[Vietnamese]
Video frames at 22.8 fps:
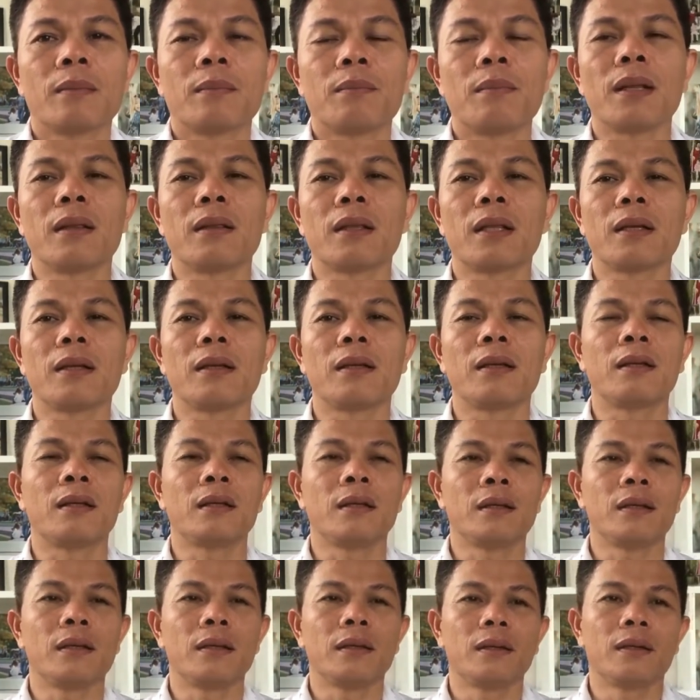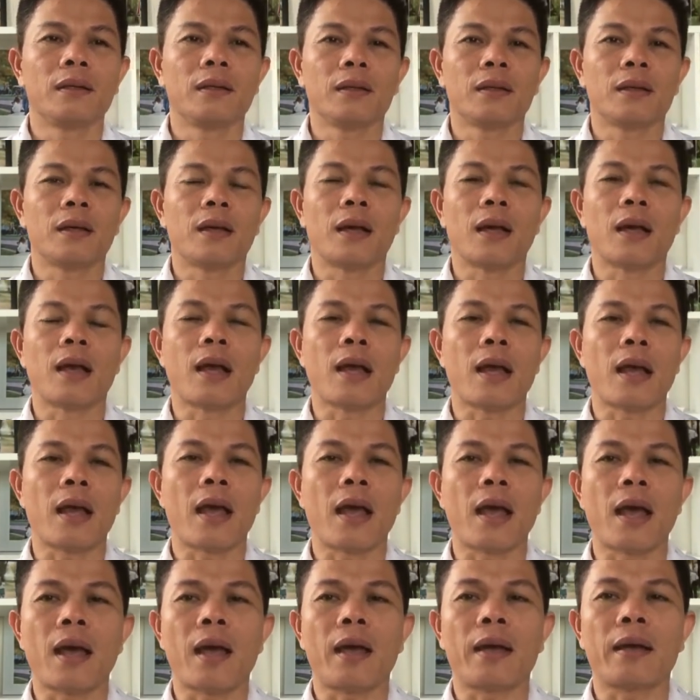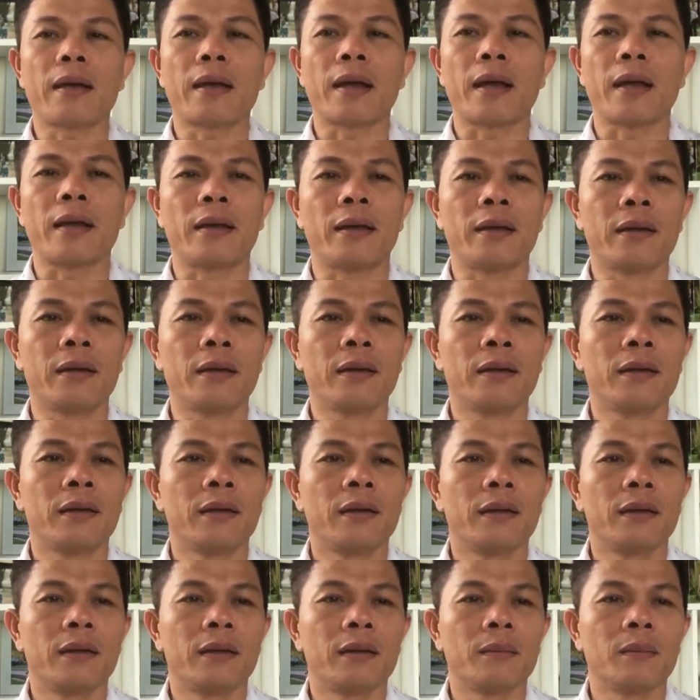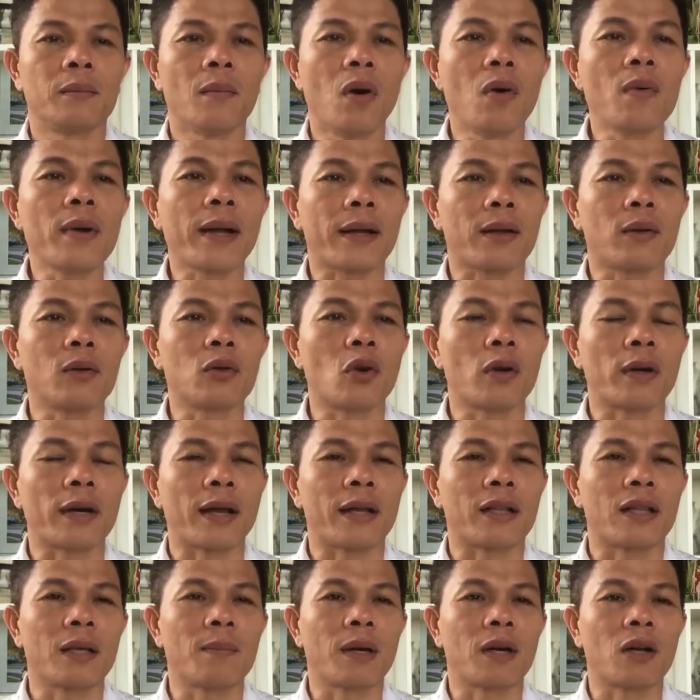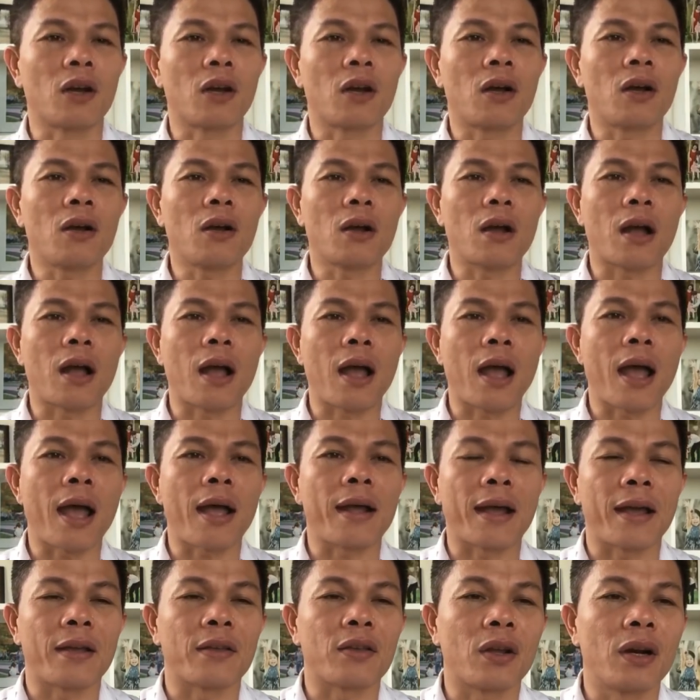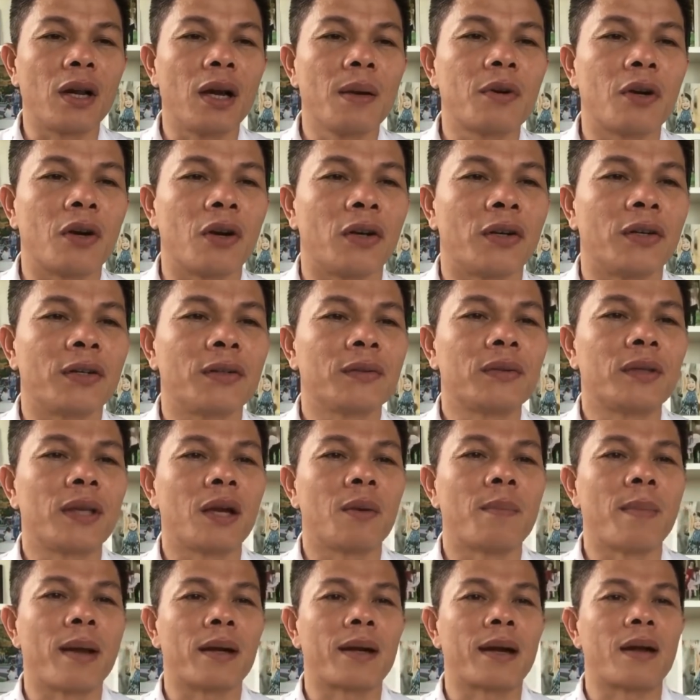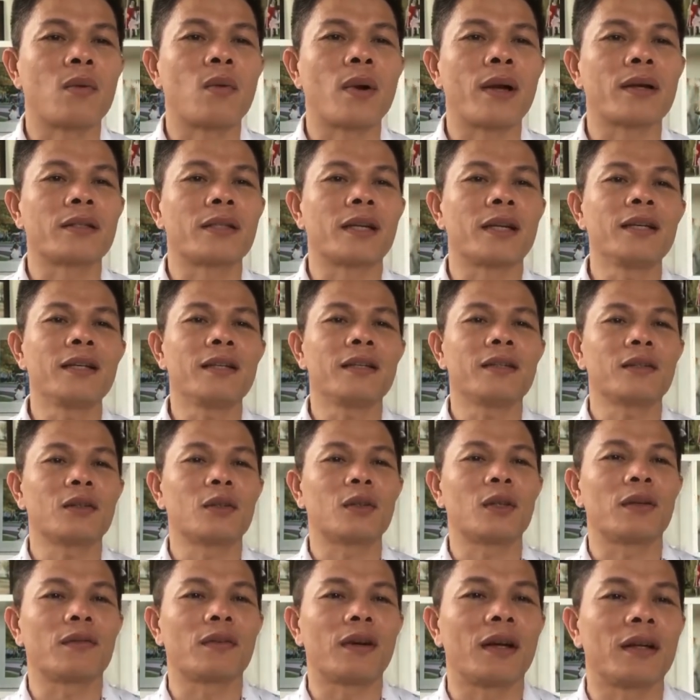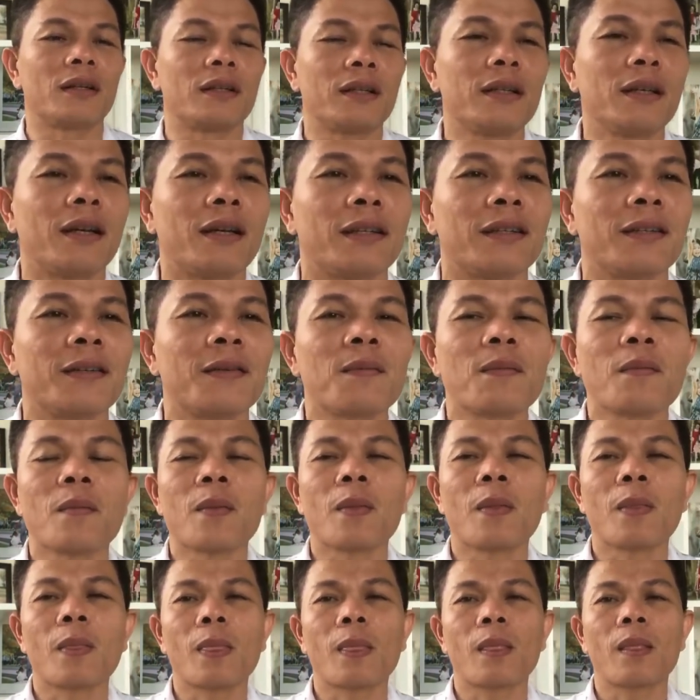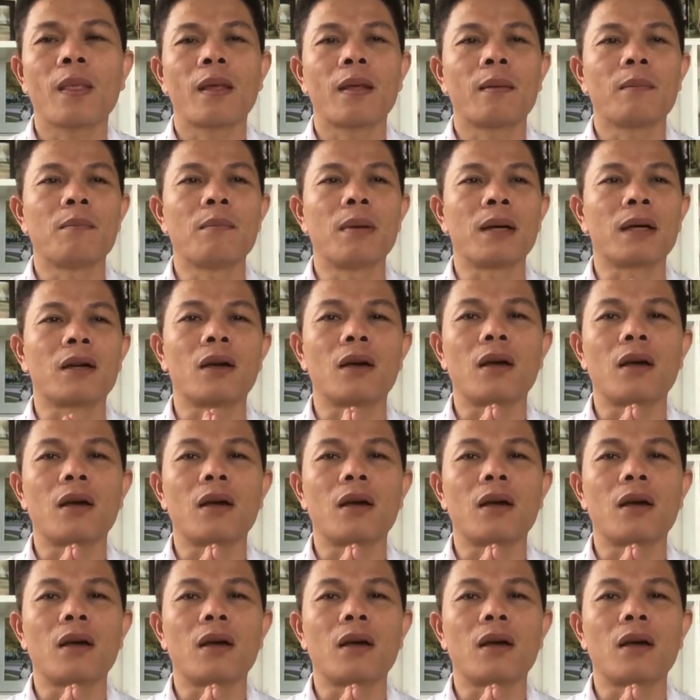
mình thì à, hai ngày bốn ngày cuối tuần này thì mình có à, hai ngày cho lớp rồi chào bạn đặng quang trí tuyệt vời trí ơi mình